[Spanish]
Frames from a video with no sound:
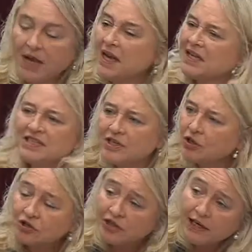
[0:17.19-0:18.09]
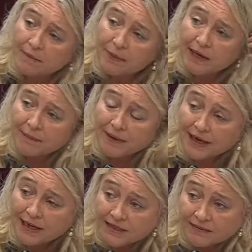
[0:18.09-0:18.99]
Y si no tienen para
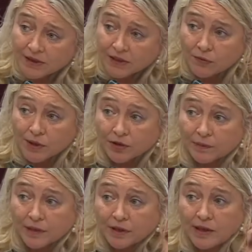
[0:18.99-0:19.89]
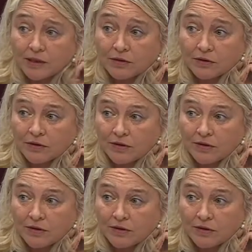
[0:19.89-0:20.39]
pagar ese 24%,